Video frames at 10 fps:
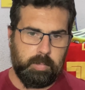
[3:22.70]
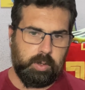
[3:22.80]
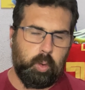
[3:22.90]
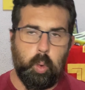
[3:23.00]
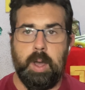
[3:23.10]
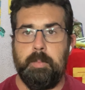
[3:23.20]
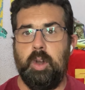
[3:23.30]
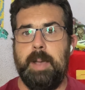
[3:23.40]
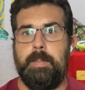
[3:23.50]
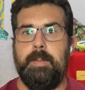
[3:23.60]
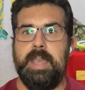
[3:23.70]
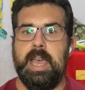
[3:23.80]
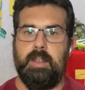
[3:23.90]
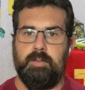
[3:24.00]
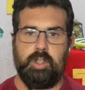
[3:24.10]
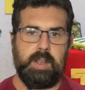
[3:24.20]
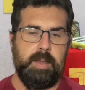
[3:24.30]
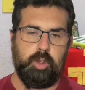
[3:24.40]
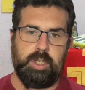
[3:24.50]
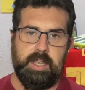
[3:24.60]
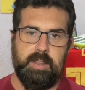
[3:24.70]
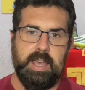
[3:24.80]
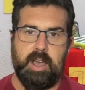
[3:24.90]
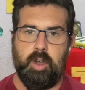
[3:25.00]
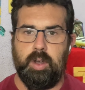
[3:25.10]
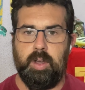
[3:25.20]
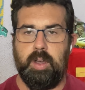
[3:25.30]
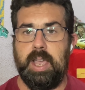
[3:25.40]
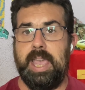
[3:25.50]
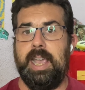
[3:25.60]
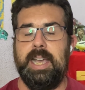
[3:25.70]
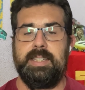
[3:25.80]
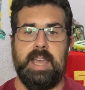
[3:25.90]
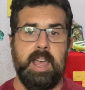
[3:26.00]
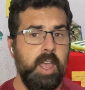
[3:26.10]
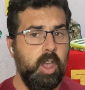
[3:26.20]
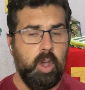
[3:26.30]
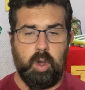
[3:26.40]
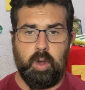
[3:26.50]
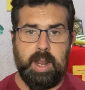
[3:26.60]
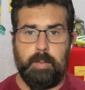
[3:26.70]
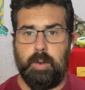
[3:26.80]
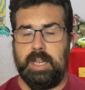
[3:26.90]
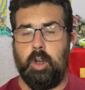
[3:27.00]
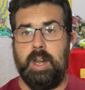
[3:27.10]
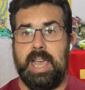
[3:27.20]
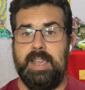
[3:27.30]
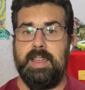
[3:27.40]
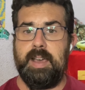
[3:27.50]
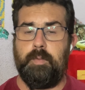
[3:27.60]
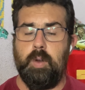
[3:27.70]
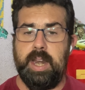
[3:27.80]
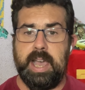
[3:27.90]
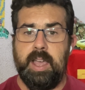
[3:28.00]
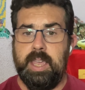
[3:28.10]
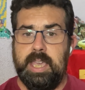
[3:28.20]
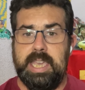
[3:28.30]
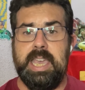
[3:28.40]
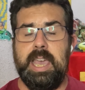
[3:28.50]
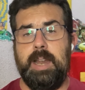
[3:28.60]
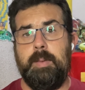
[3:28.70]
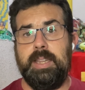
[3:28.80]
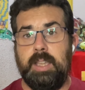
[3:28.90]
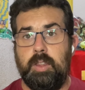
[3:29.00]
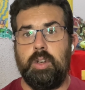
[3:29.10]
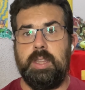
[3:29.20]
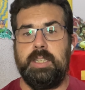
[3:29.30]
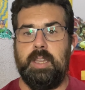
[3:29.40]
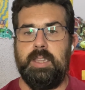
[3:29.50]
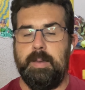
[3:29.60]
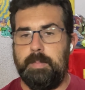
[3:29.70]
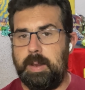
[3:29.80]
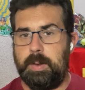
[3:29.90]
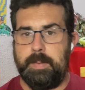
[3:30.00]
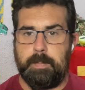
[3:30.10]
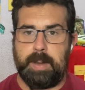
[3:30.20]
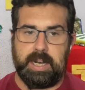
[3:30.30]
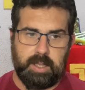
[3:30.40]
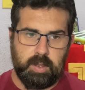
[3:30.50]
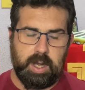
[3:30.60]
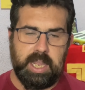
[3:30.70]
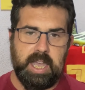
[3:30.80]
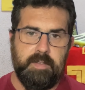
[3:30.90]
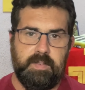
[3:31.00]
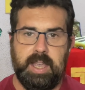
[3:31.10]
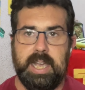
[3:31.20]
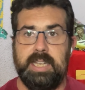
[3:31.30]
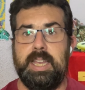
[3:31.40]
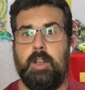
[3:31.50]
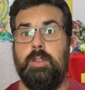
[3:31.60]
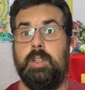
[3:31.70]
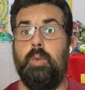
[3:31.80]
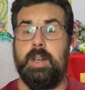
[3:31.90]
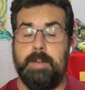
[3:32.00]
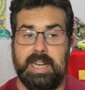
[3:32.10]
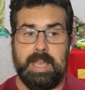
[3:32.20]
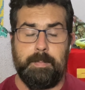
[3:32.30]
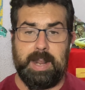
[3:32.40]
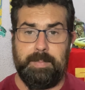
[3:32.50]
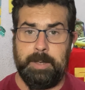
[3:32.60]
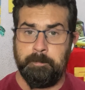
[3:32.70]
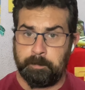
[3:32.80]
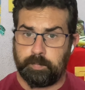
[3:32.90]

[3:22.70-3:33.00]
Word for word: jugamos la previa. No sabemos si ida en casa o la, o la, ida afuera. Y el 22 de septiembre, primer partido de Liga F en casa contra un rival que para mí